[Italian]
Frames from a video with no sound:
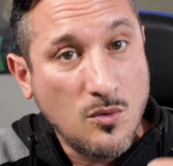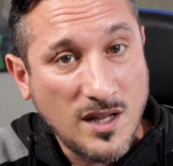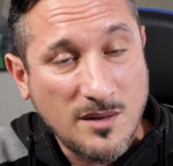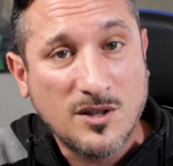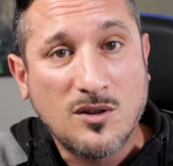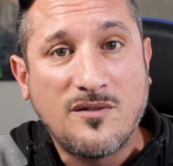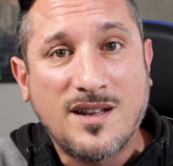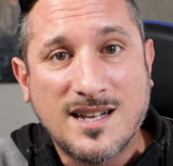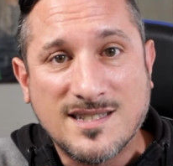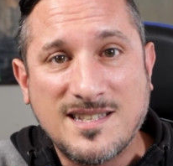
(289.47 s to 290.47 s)
Un animatore
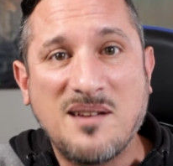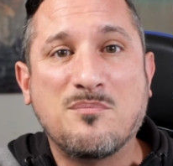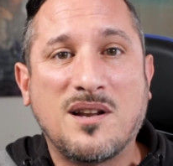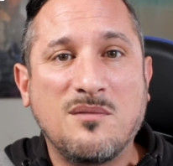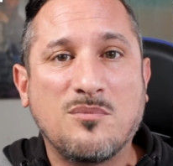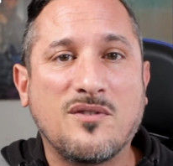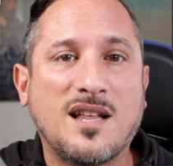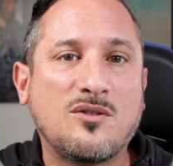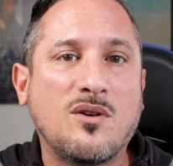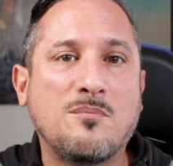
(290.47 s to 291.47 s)
verrà sempre
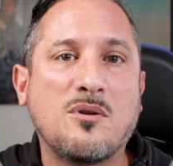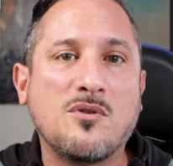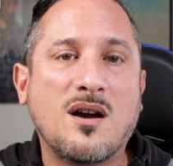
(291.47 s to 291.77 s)
rimproverato dal proprio